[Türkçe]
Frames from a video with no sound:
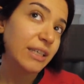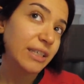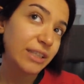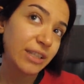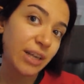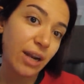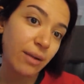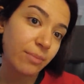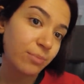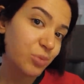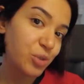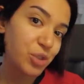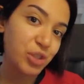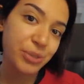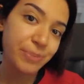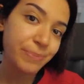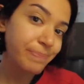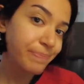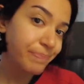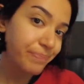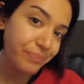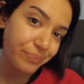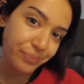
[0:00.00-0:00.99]

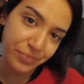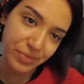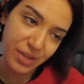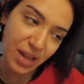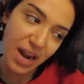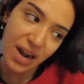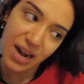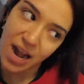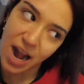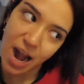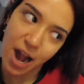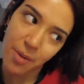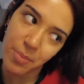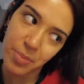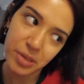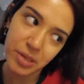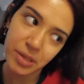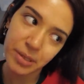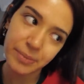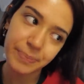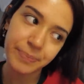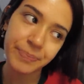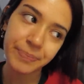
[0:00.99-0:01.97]
İremcim derler
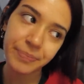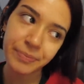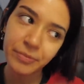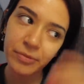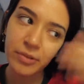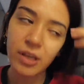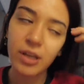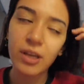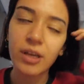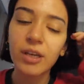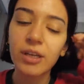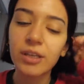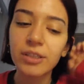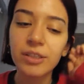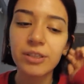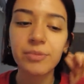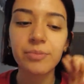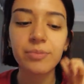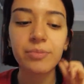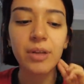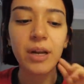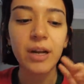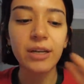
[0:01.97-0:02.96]
bana.
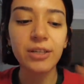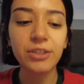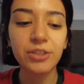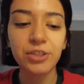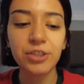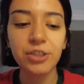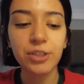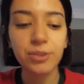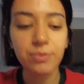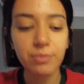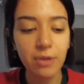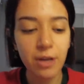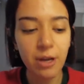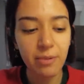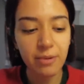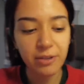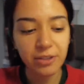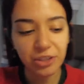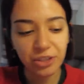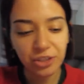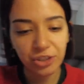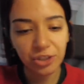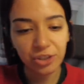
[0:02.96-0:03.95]
Şimdi ders çalışmaya
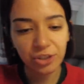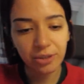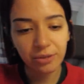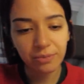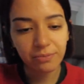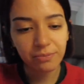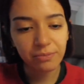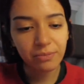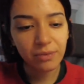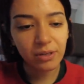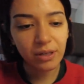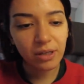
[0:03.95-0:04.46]
başlayacağım.